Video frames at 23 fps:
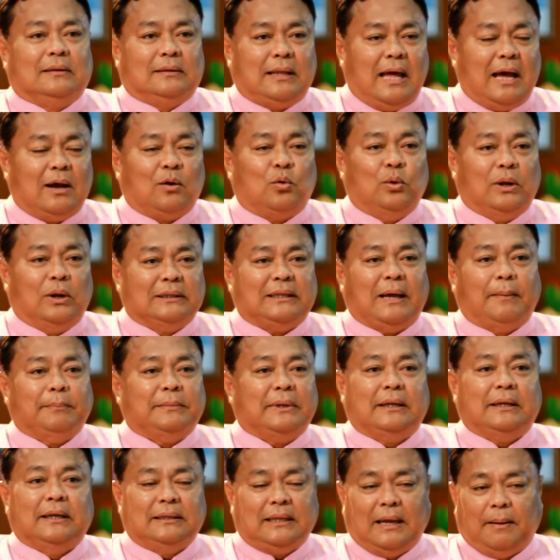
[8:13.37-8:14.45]
สร้างคุณธรรม
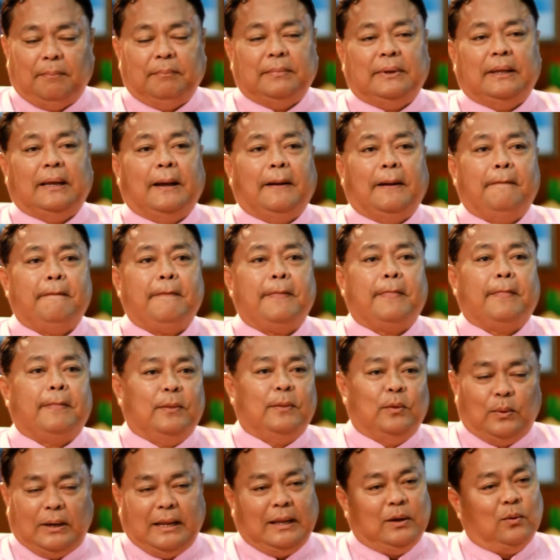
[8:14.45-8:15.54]
จริยธรรมเนี่ย
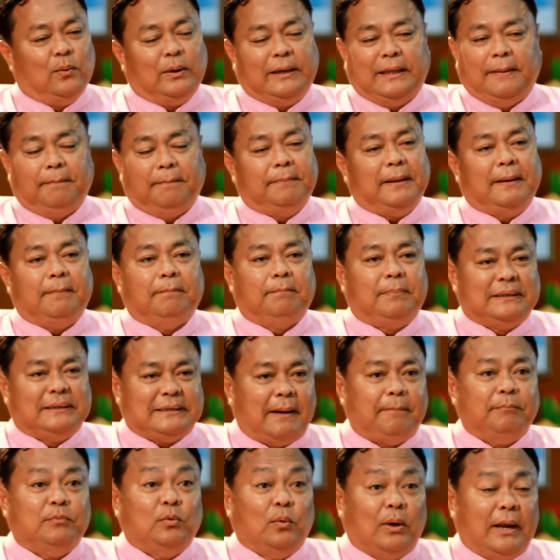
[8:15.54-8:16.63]
อยู่ในโรงเรียนเป็นประ
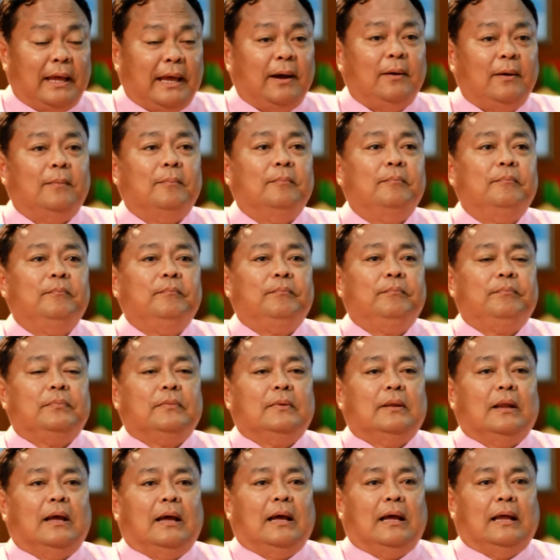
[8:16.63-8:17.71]
จำอยู่แล้ว
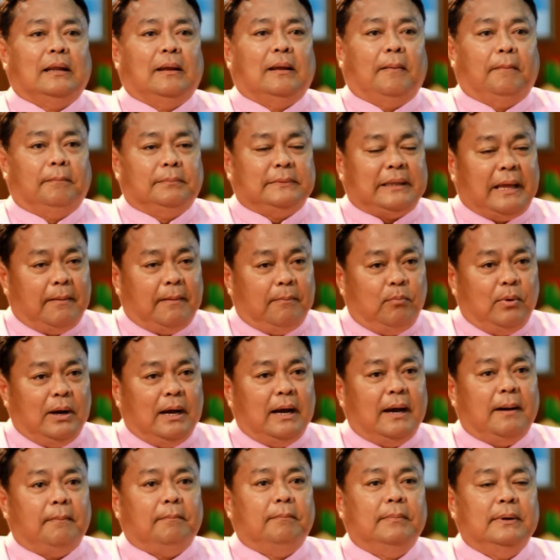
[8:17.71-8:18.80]
แต่
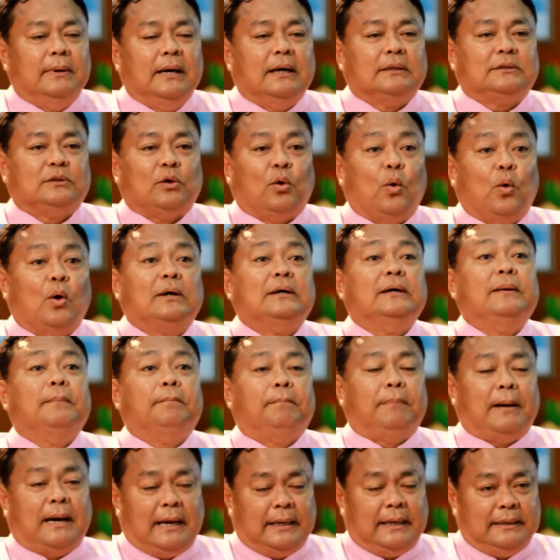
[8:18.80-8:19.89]
ว่าเมื่อโตขึ้น
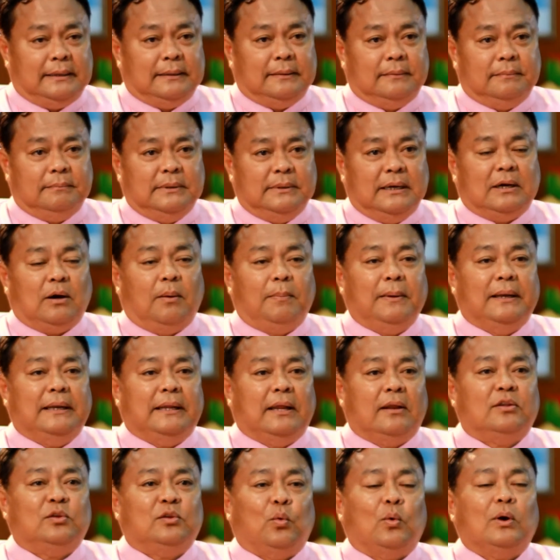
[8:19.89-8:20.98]
ไปเมื่อเขาไป
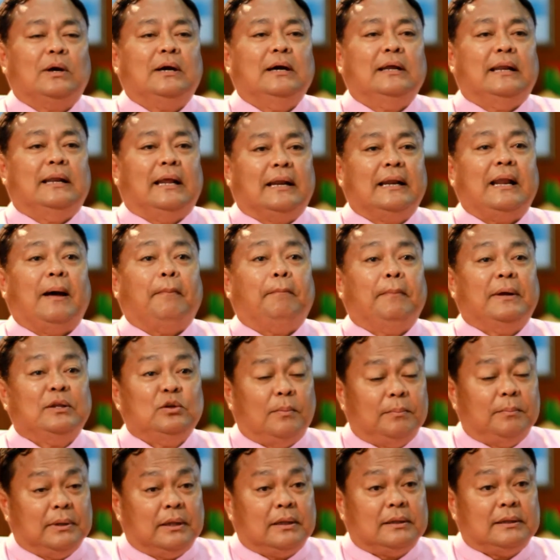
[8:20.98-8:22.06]
เรียนสูงขึ้นในระดับมัธ
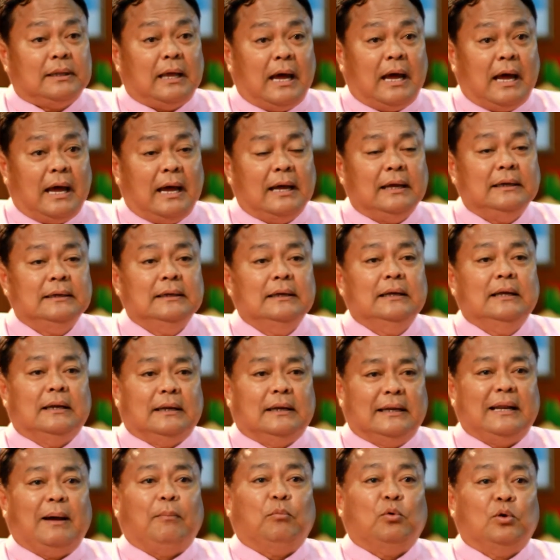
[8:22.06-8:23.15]
ยมศึกษา
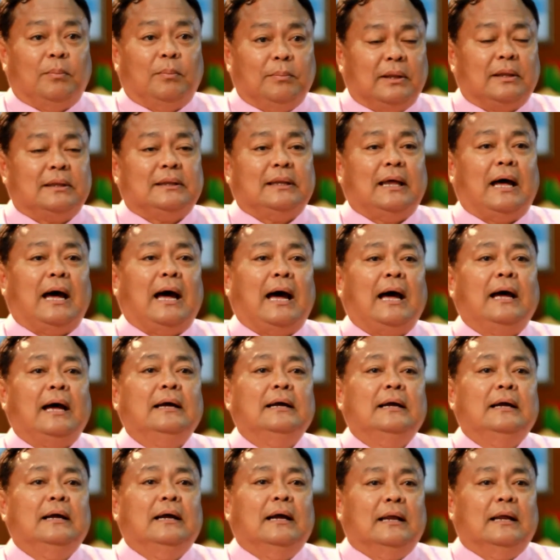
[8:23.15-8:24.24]
ระดับอุดมศึกษา
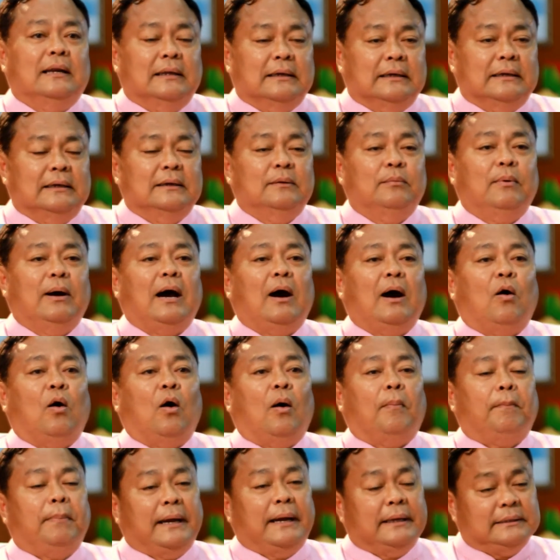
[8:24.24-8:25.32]
หรือว่าอ
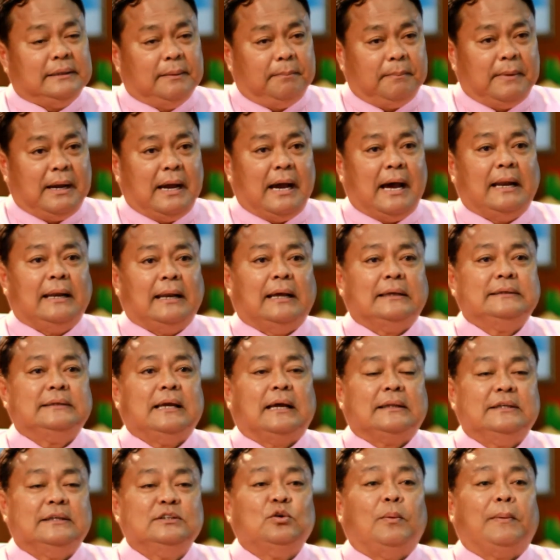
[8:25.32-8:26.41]
อกไปทำงานหลัง
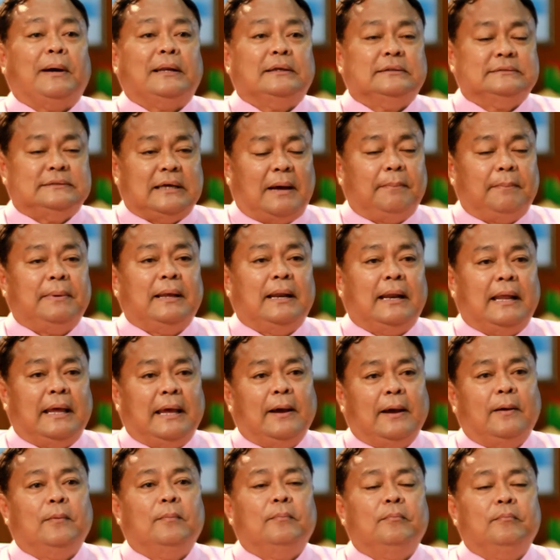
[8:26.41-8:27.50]
จากที่จบการศึกษาไป
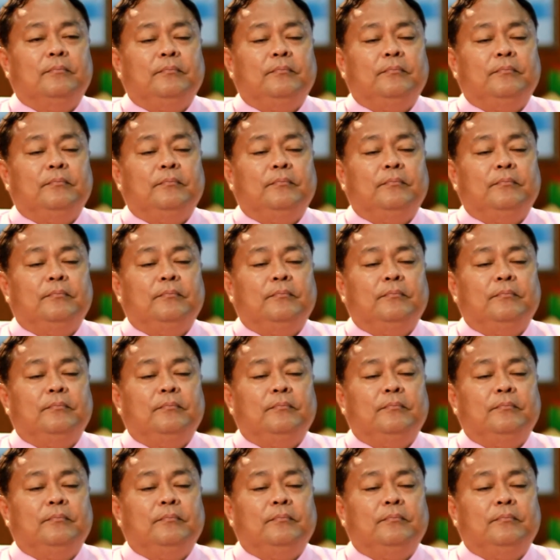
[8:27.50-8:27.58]
แล้ว